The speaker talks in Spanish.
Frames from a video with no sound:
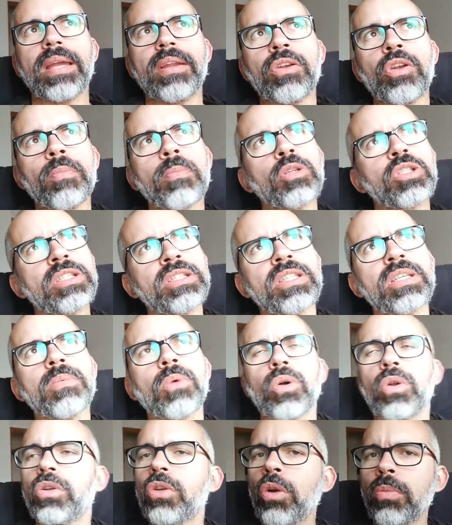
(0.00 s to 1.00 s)
no
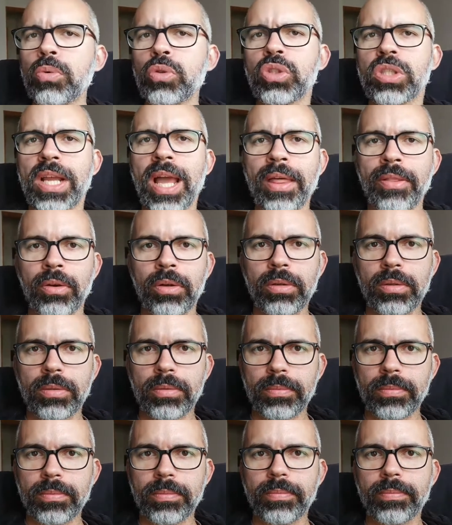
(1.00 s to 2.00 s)
positivo, lo buscado
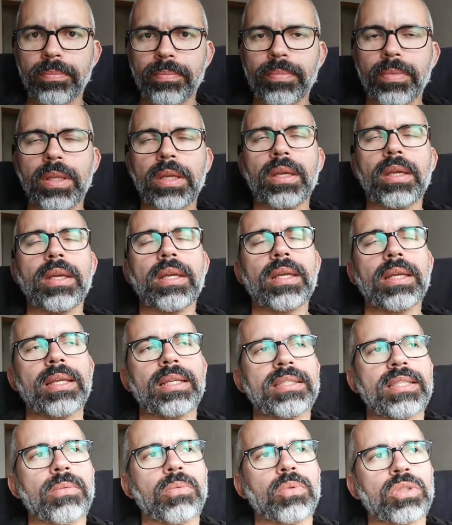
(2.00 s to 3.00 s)

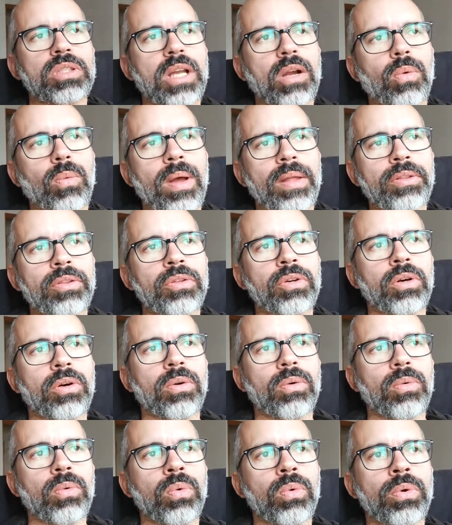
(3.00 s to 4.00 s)
que se busca
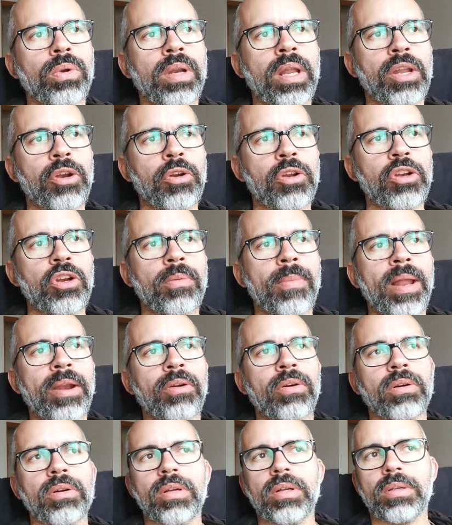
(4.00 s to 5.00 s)
cuando un
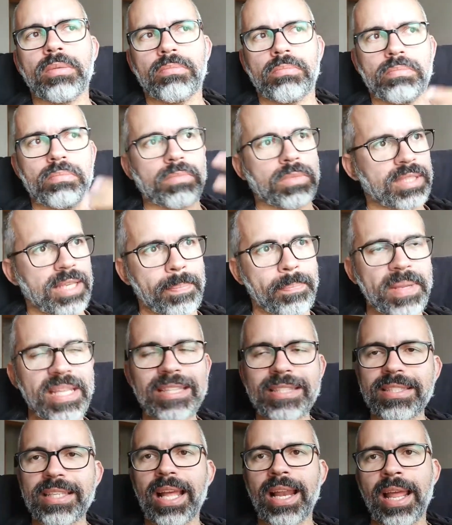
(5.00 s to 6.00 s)
heroinómano se
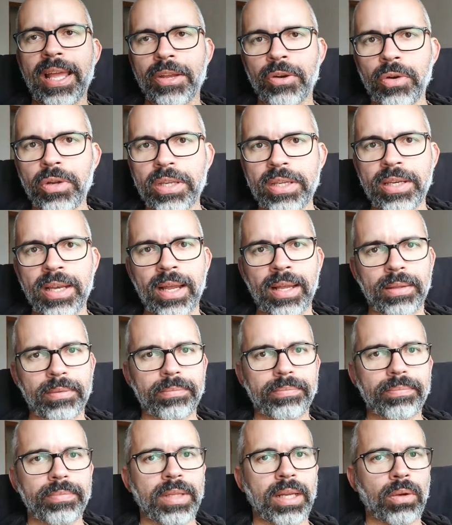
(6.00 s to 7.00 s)
pincha la heroína,
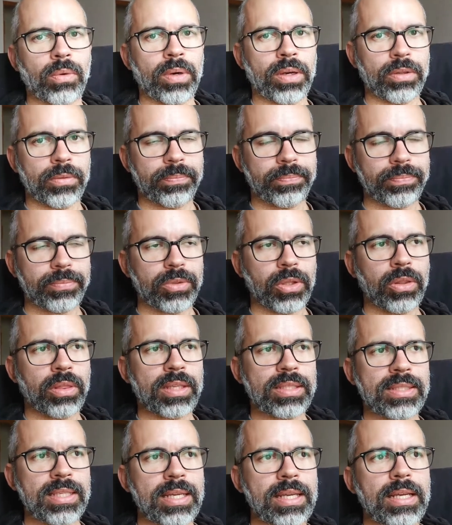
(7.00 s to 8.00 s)
¿de acuerdo?
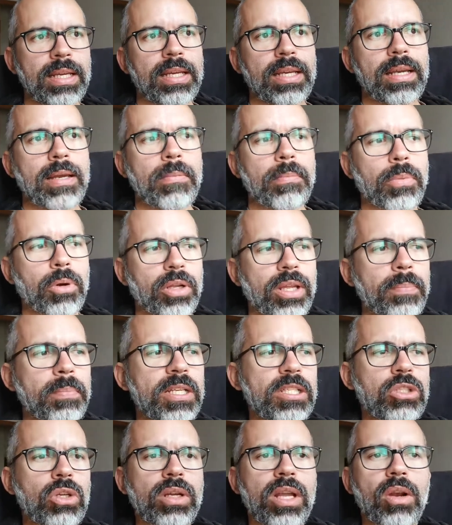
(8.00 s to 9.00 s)
Entonces, ¿por qué
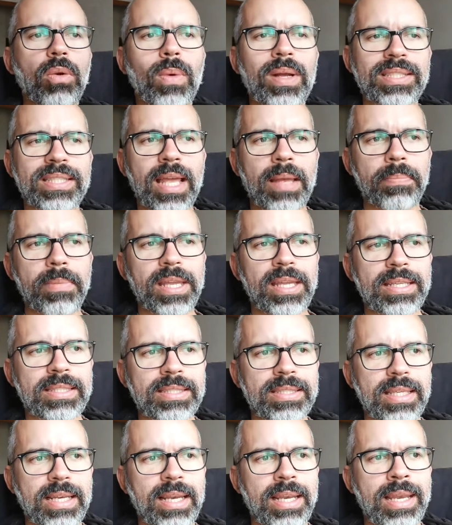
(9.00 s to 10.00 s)
pienso que el WhatsApp
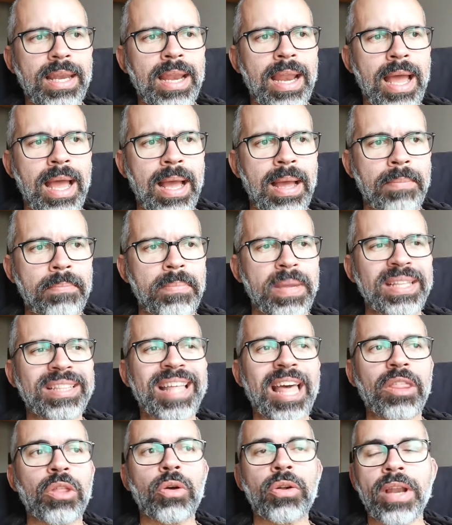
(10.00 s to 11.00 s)
es la
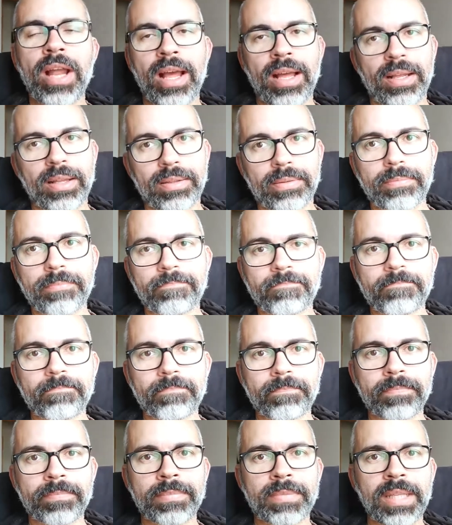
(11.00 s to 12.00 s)
metadona
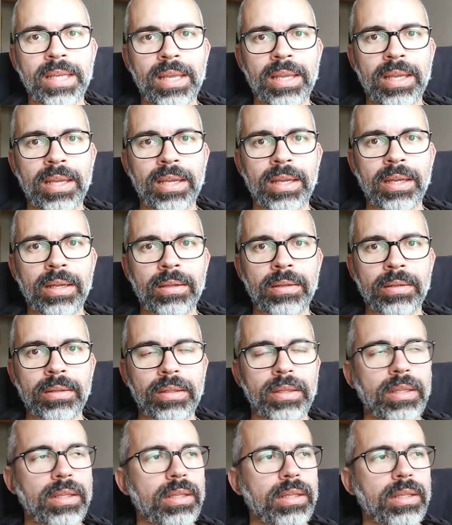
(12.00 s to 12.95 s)
de,